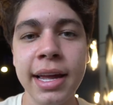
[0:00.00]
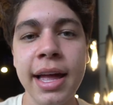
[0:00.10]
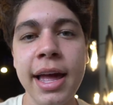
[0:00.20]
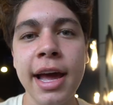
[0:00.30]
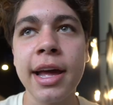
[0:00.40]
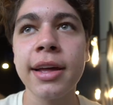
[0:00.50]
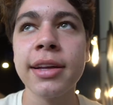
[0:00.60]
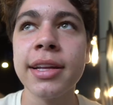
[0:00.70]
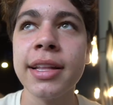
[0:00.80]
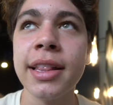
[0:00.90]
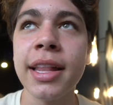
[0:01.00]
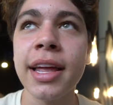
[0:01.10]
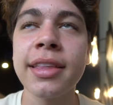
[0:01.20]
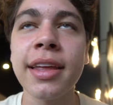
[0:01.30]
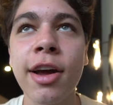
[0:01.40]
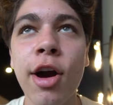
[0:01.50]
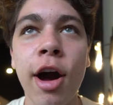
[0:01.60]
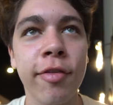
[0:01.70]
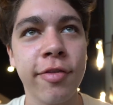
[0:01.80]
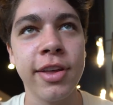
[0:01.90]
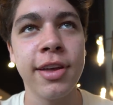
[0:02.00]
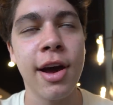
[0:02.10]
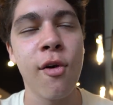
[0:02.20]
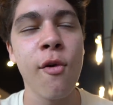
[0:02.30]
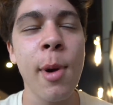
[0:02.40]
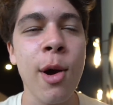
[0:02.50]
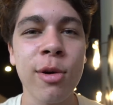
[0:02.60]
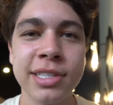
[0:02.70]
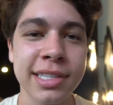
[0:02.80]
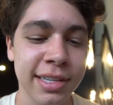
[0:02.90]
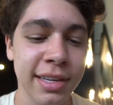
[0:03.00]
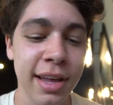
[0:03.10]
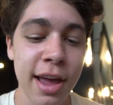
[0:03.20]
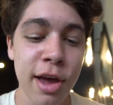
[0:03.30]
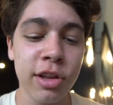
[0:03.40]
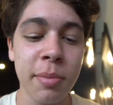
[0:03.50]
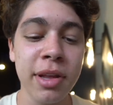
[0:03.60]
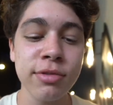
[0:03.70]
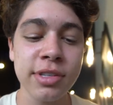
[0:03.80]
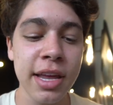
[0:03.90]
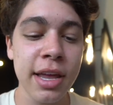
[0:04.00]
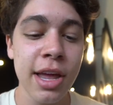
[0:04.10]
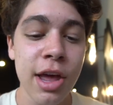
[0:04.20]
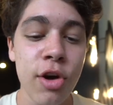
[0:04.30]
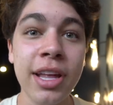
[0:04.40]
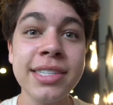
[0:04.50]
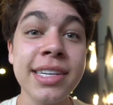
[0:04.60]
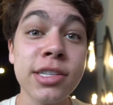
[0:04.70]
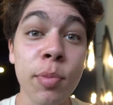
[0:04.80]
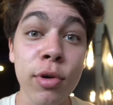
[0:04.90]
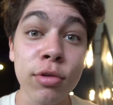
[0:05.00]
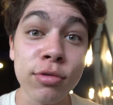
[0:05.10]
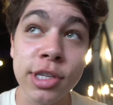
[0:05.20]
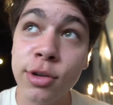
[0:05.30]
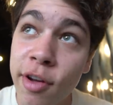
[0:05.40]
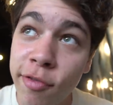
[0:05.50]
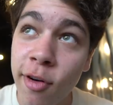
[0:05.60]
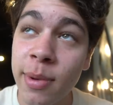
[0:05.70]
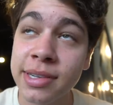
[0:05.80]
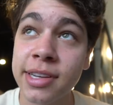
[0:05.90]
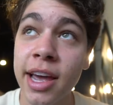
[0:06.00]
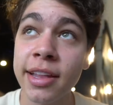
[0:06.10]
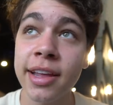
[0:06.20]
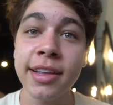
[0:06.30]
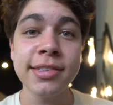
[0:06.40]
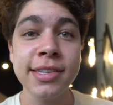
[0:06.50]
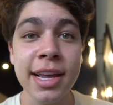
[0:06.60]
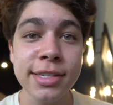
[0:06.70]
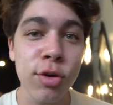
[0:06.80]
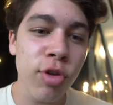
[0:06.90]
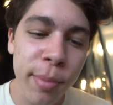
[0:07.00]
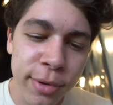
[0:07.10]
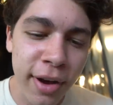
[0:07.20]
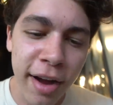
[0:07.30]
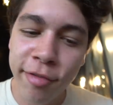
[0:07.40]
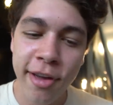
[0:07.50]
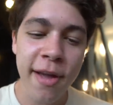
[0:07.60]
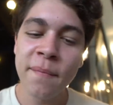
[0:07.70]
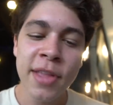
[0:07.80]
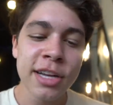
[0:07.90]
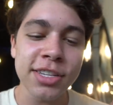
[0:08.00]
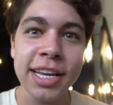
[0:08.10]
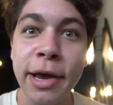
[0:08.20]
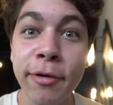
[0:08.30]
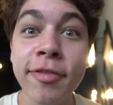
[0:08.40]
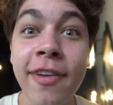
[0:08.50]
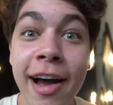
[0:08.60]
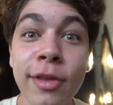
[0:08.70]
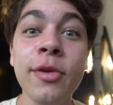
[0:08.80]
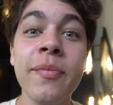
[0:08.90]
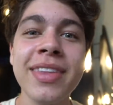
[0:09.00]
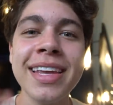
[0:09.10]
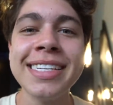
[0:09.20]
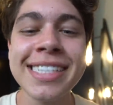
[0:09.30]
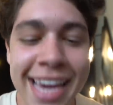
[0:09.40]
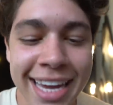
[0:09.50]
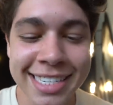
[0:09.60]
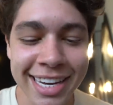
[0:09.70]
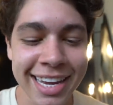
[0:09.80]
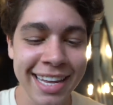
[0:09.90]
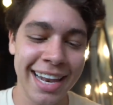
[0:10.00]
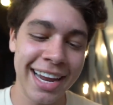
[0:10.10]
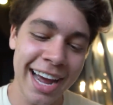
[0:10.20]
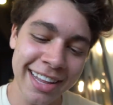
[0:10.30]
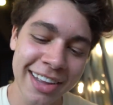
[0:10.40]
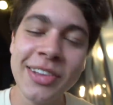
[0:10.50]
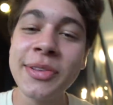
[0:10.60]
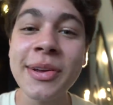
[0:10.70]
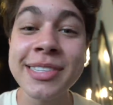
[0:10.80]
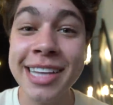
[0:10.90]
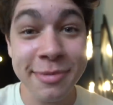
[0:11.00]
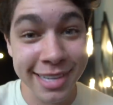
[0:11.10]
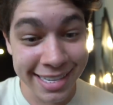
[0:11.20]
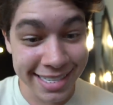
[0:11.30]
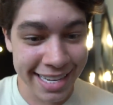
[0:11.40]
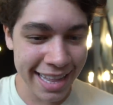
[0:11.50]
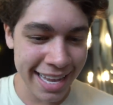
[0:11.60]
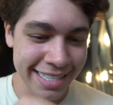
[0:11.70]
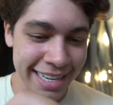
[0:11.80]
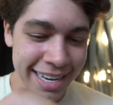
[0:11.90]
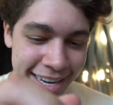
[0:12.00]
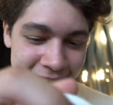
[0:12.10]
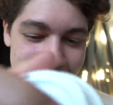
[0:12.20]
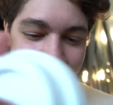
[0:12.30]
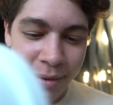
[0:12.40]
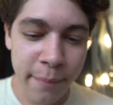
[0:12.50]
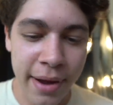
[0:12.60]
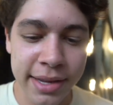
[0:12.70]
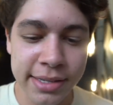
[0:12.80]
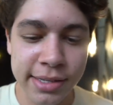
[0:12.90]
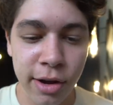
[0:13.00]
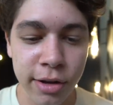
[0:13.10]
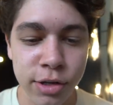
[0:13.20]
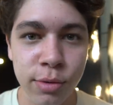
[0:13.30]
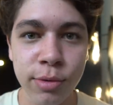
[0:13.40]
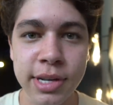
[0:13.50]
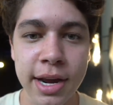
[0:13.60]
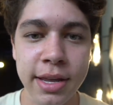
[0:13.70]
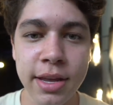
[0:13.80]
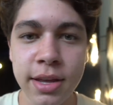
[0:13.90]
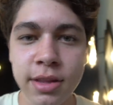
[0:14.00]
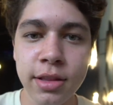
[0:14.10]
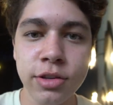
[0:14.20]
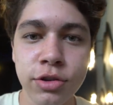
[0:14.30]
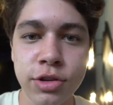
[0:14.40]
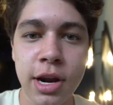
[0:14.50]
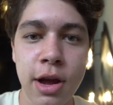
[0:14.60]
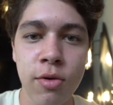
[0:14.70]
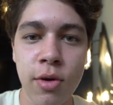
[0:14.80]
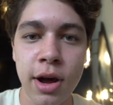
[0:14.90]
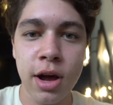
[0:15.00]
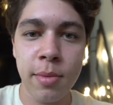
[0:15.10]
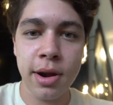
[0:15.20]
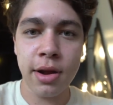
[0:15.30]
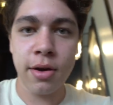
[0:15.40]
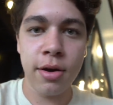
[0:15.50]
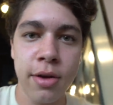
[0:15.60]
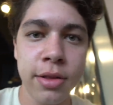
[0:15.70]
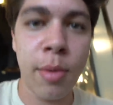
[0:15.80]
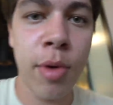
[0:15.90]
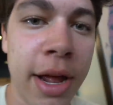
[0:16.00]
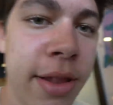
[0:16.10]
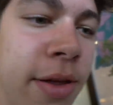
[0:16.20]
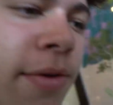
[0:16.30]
É latte coffee, alguma coisa assim. Eu também não sei, eu nem sei se eu pronuncio da forma certa e nem se esse é o nome do café. Só sei que eu falo e chega esse aqui, tá ligado? Eu não tenho 100% de certeza. Mas, ó, deixa eu mostrar aqui. Deixa eu tirar o, a câmera, ó, dá uma olhada.